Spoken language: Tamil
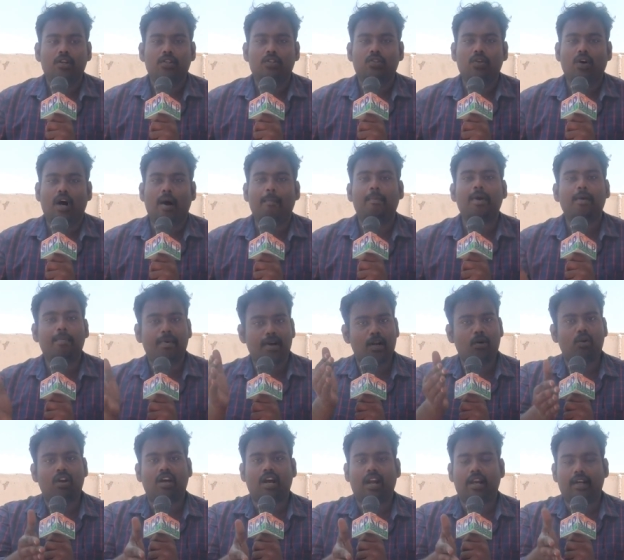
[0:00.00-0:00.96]
ஸோ அப்படிப்பட்ட
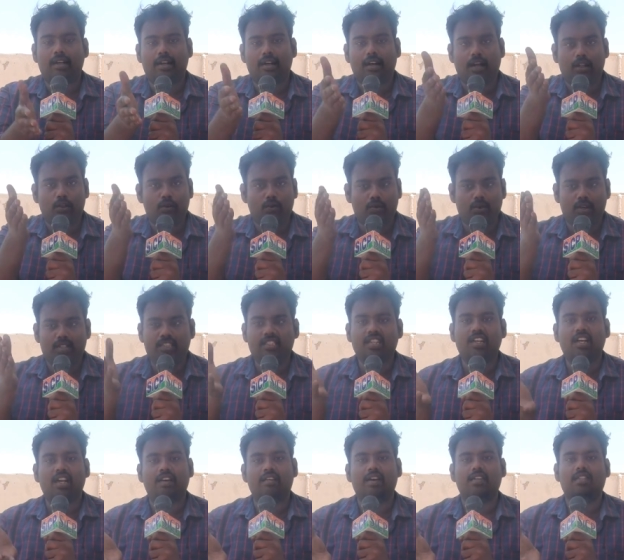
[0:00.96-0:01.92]
ஒரு கலெக்டர் அதுவும் ஒரு
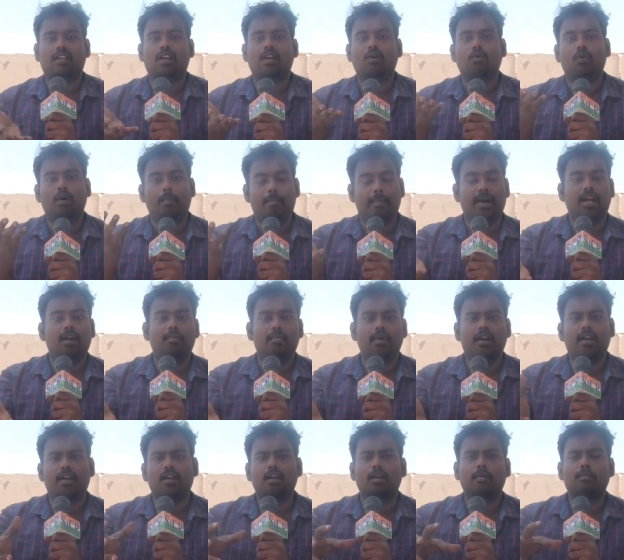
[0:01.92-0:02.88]
சின்ன வயசில் ஒரு
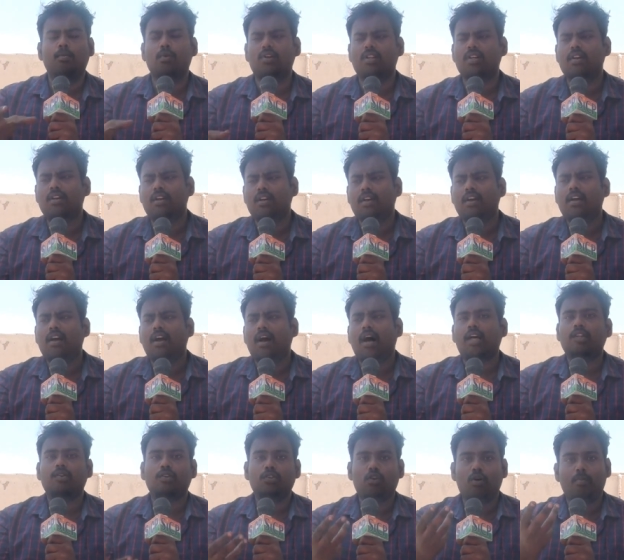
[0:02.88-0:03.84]
பெண்மணின்னும் போது
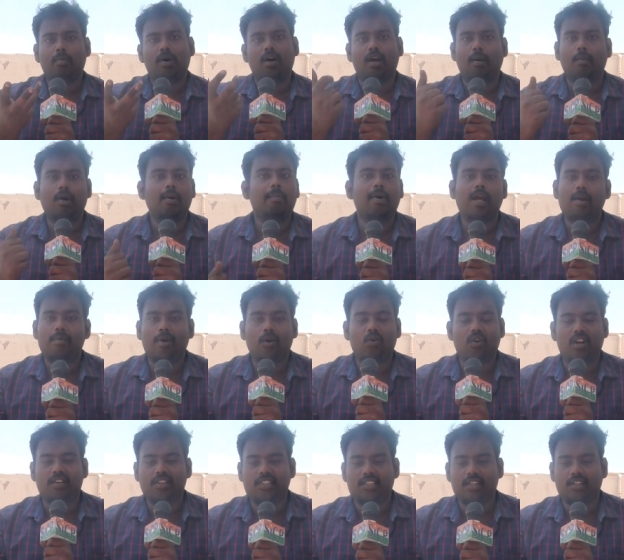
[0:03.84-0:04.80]
அது வந்து ரொம்ப நம்மளுக்கு
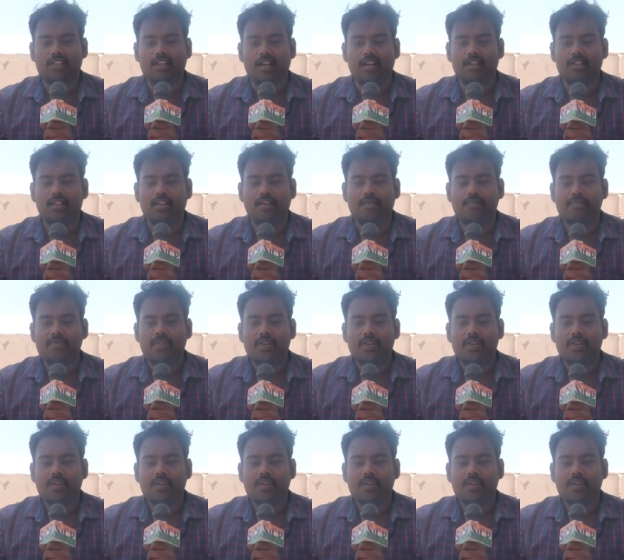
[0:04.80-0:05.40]
பெருமைக்குரிய விஷயம் தான் அது